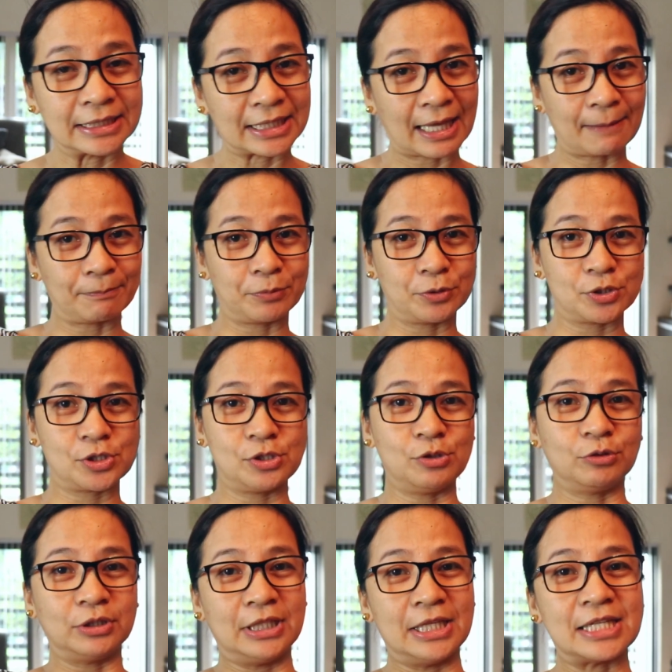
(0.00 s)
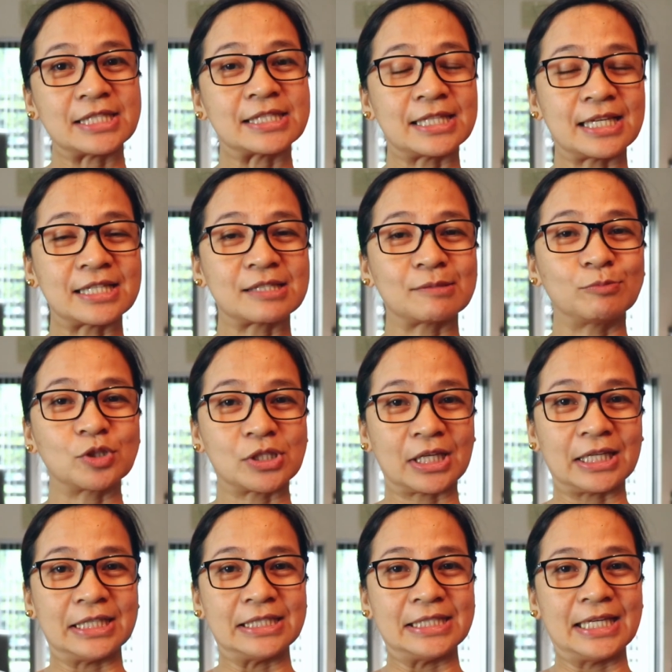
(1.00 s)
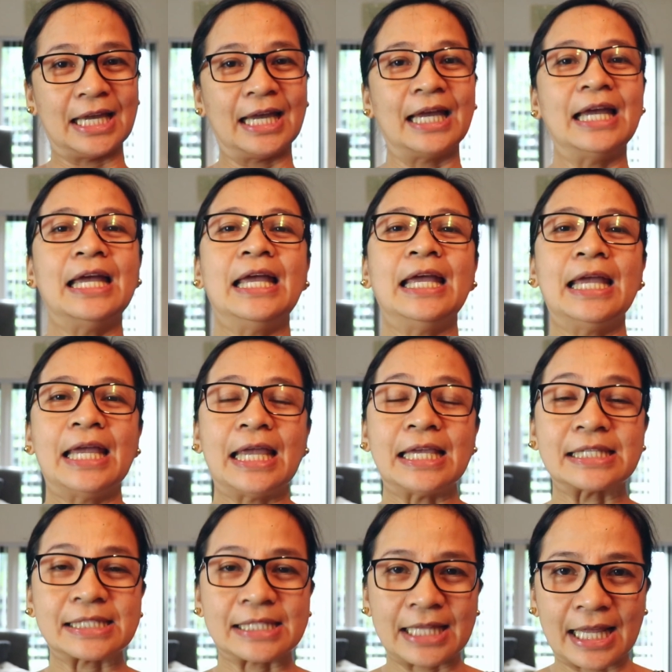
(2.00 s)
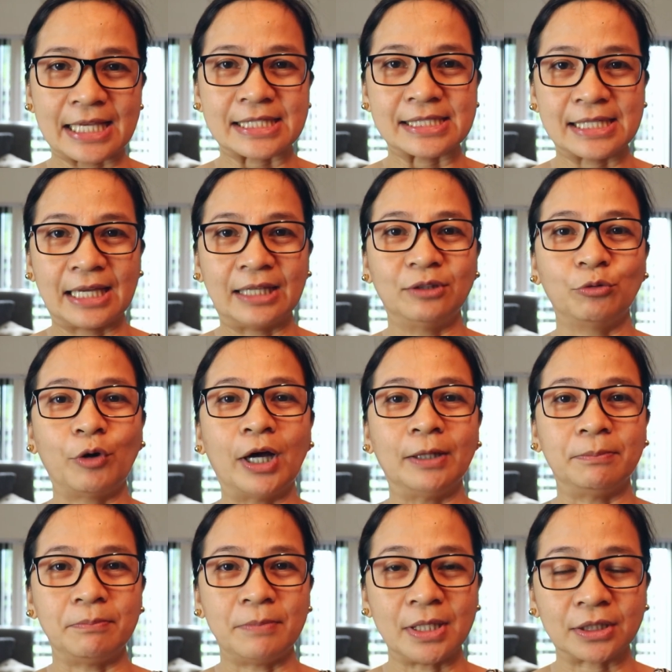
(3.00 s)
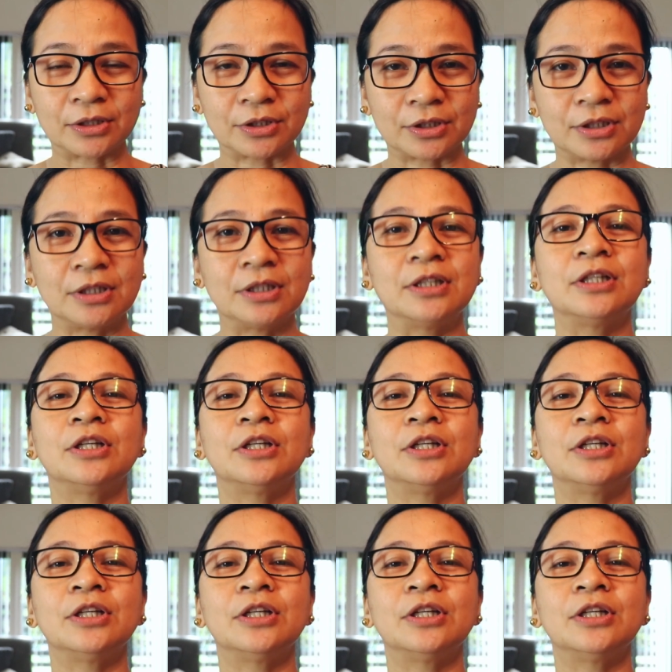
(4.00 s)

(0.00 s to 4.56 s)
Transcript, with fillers: tapos yung distance mo sa kanya is less than 1 meter,